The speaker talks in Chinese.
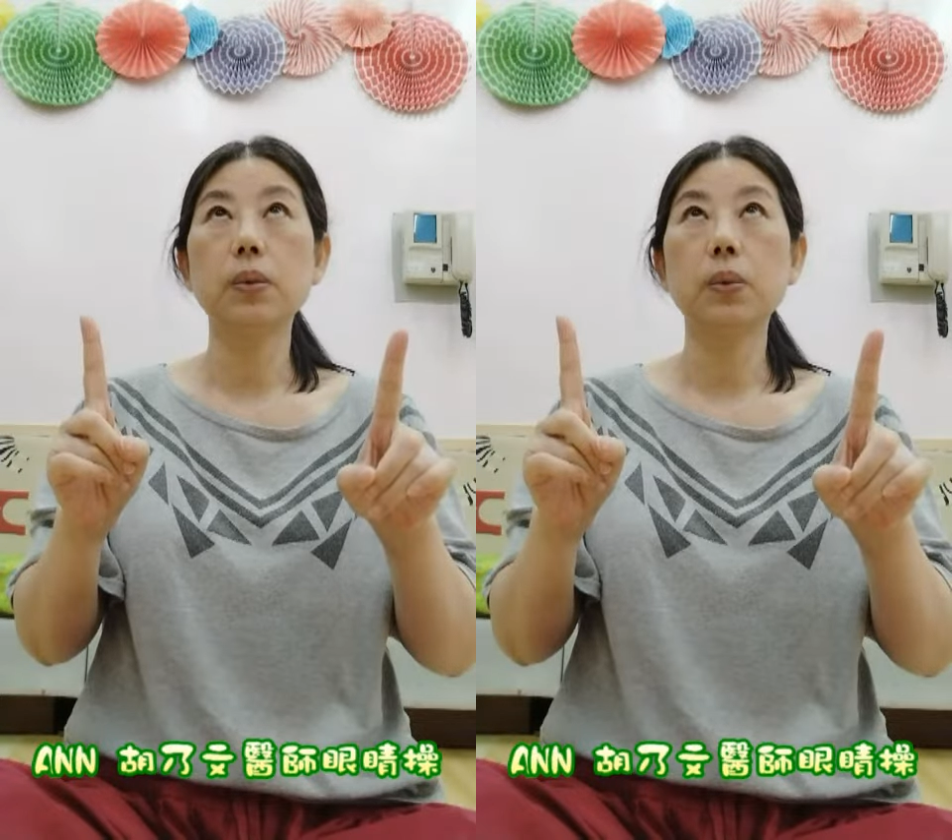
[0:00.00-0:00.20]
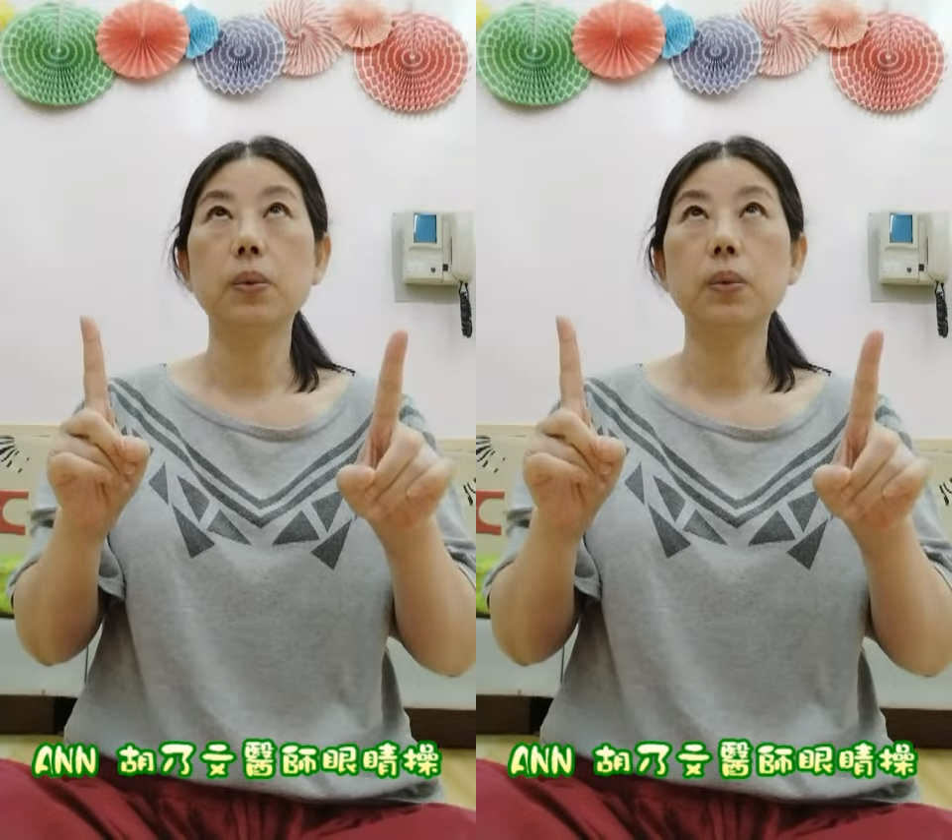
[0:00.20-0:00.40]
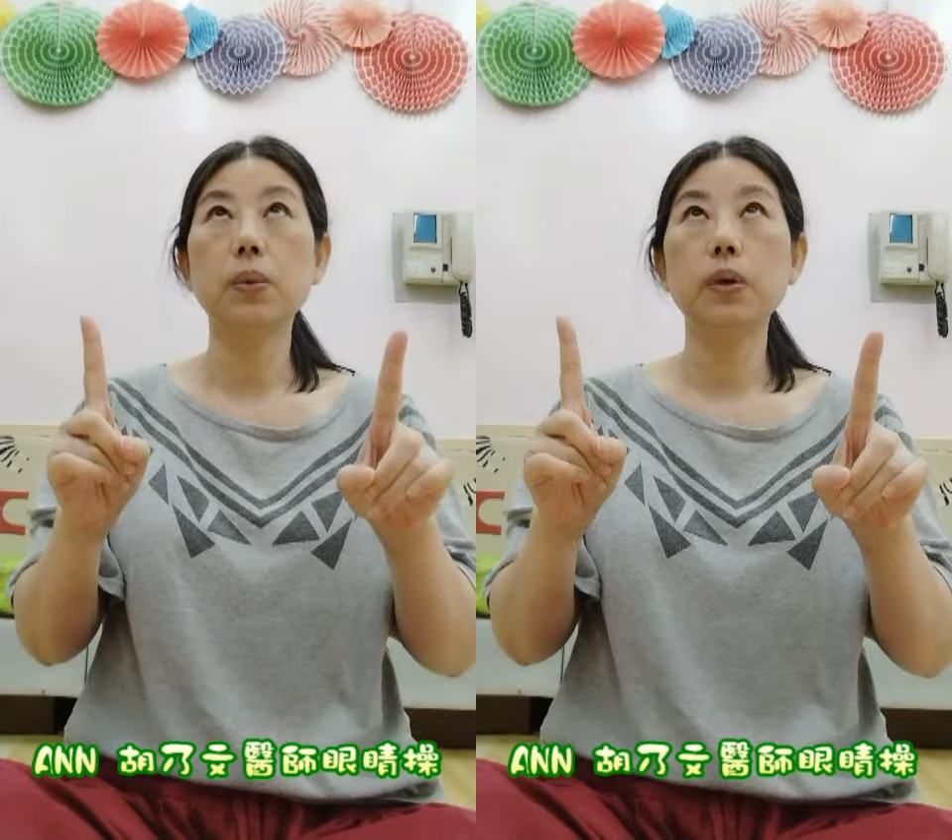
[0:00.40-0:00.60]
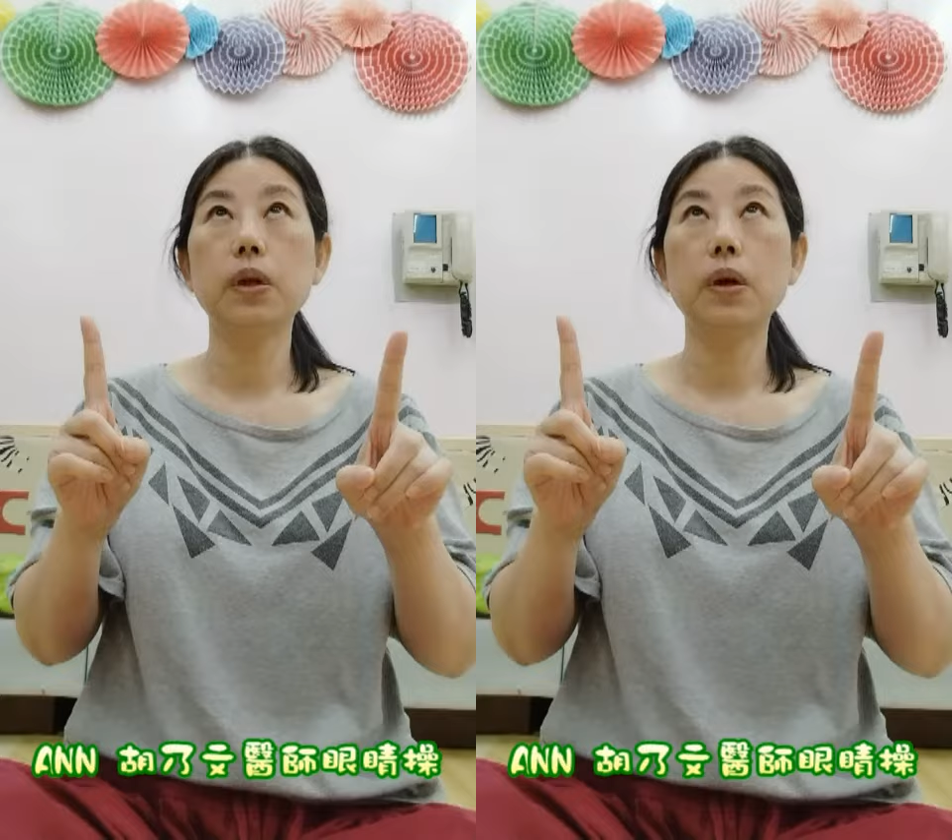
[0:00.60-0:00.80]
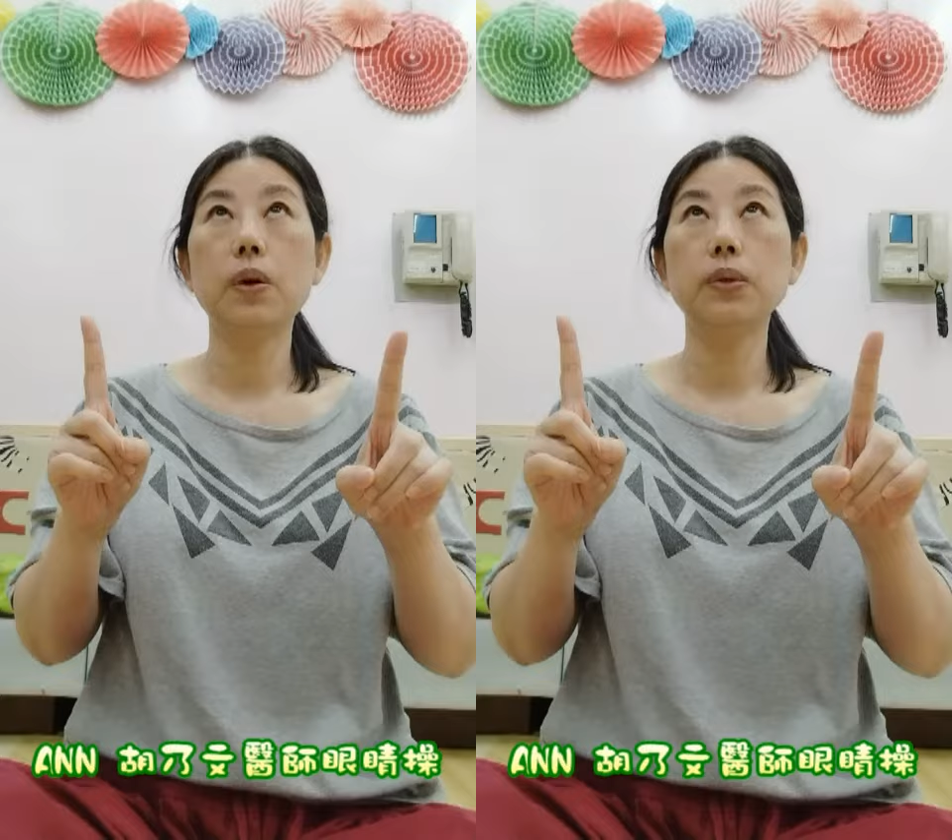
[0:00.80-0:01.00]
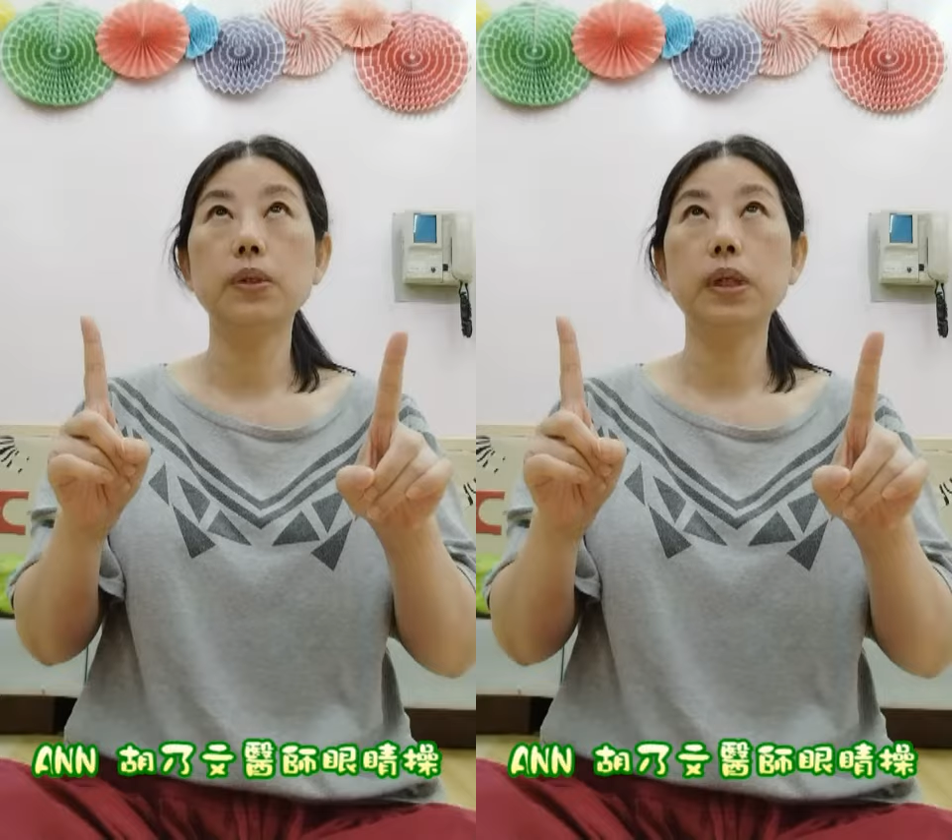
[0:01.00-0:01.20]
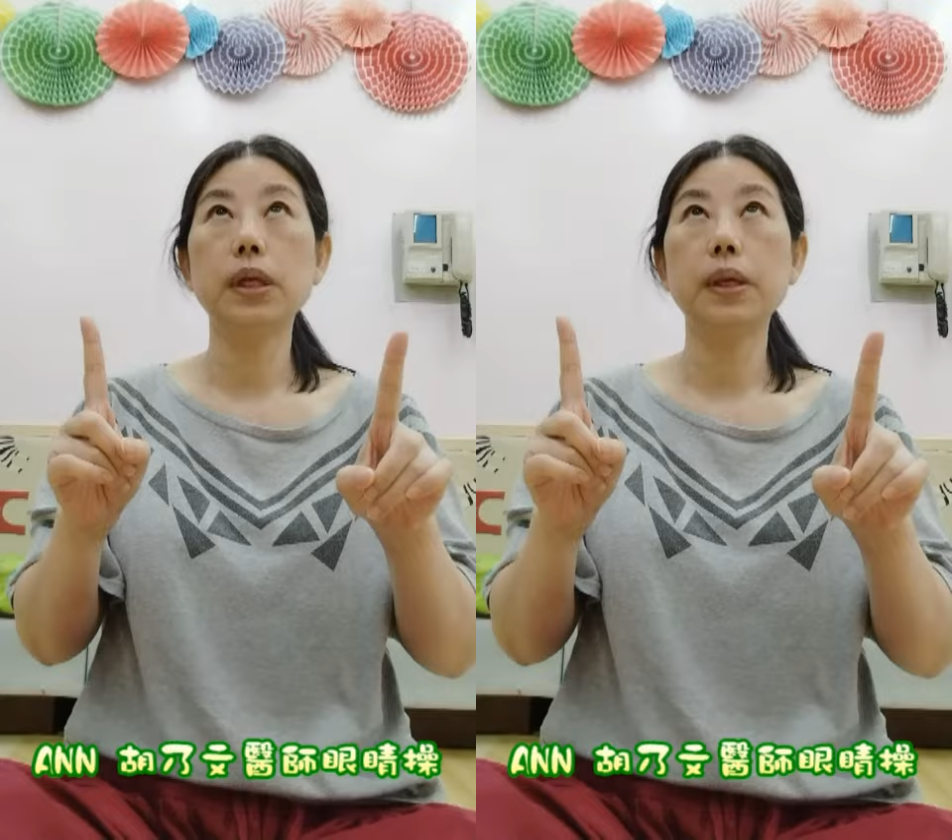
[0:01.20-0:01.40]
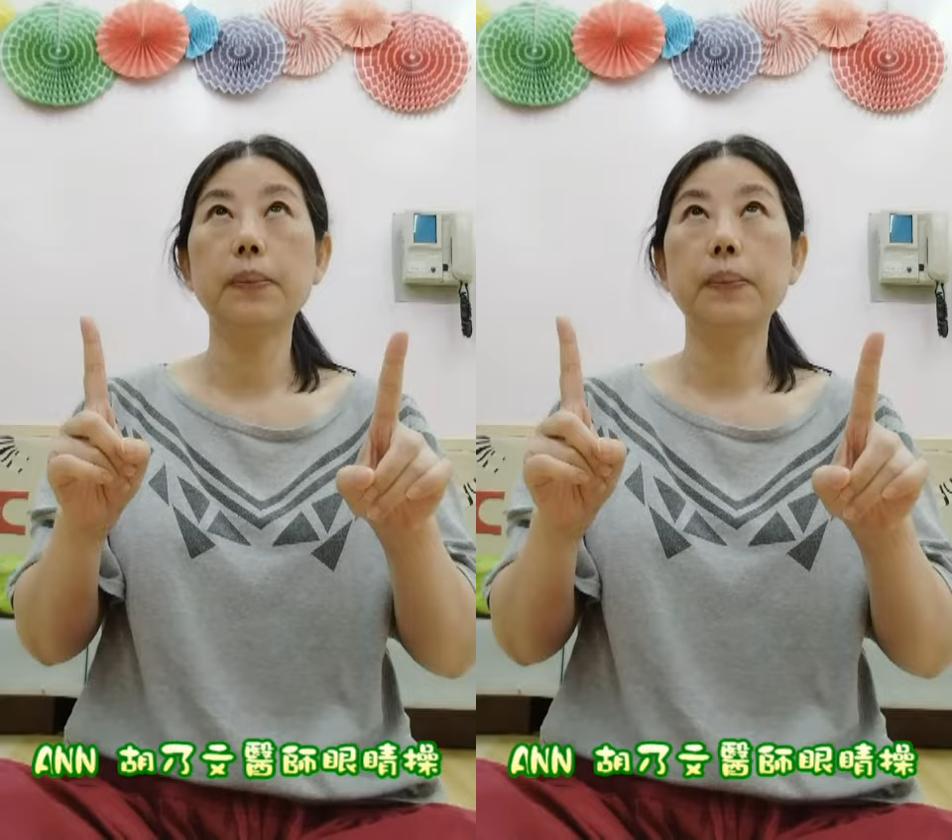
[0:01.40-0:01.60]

五六七